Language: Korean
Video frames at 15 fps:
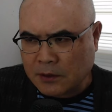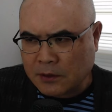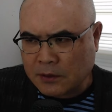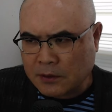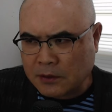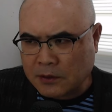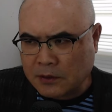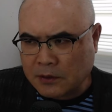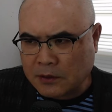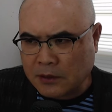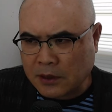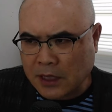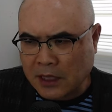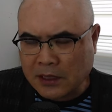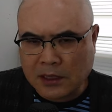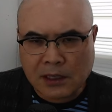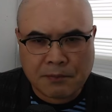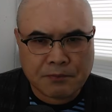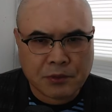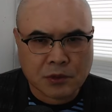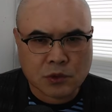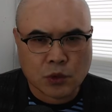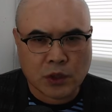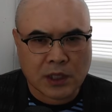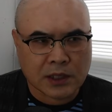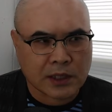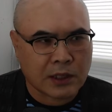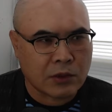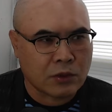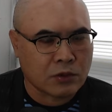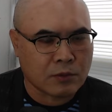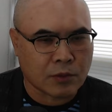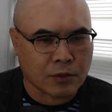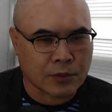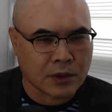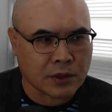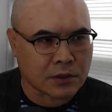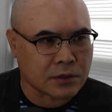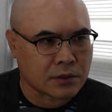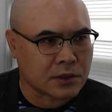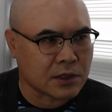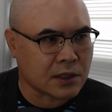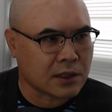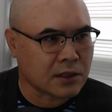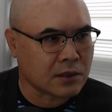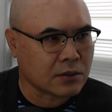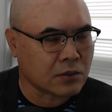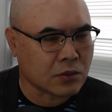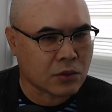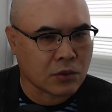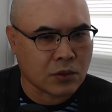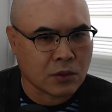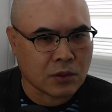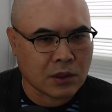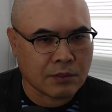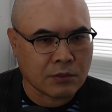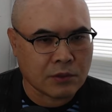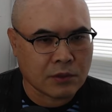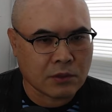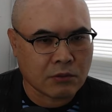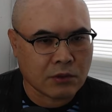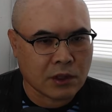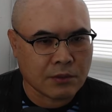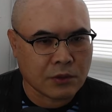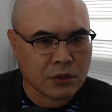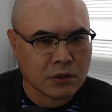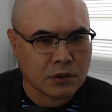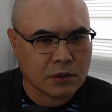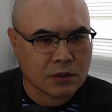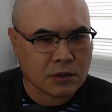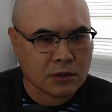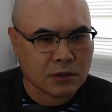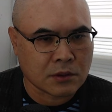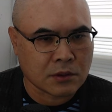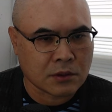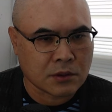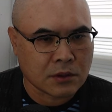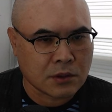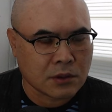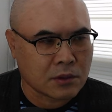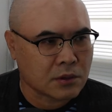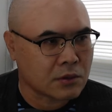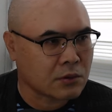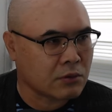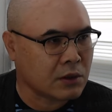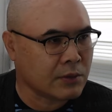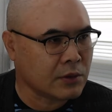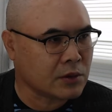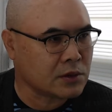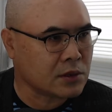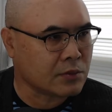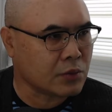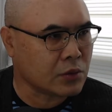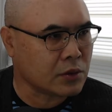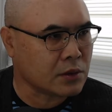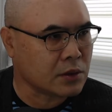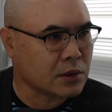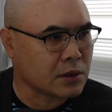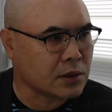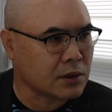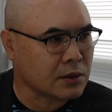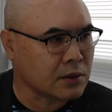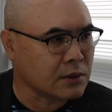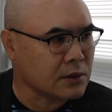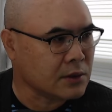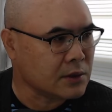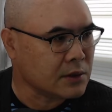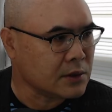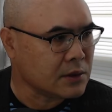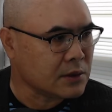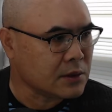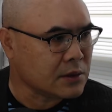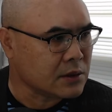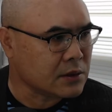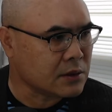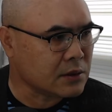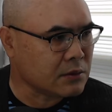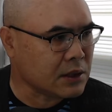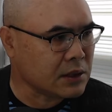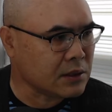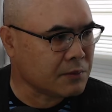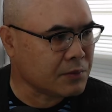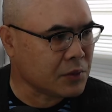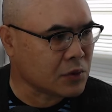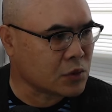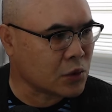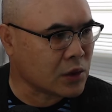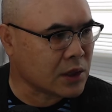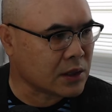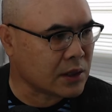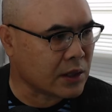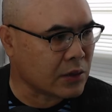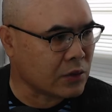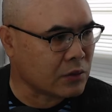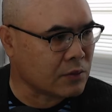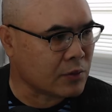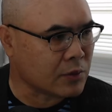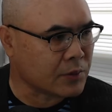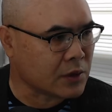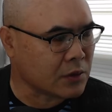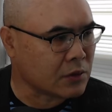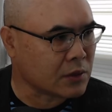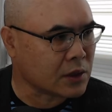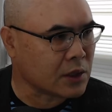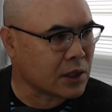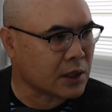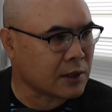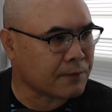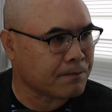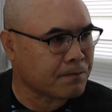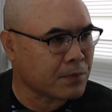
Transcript: 그 한일 합병 조약 내용을 보면 제가 그 한번 화면을 어 그 화면을 이제 보여드릴 텐데요. 그 한일 합병 조약 내용을 보면 거기에